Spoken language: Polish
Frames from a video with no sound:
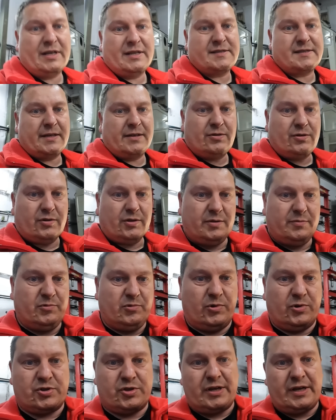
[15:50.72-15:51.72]
ręce i nogi,
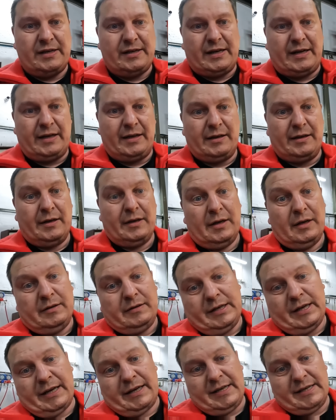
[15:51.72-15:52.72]
było szczelne.
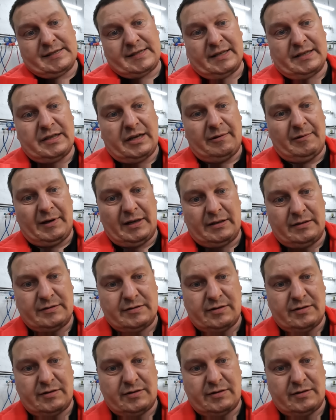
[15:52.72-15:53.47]
Jak nie zadziała,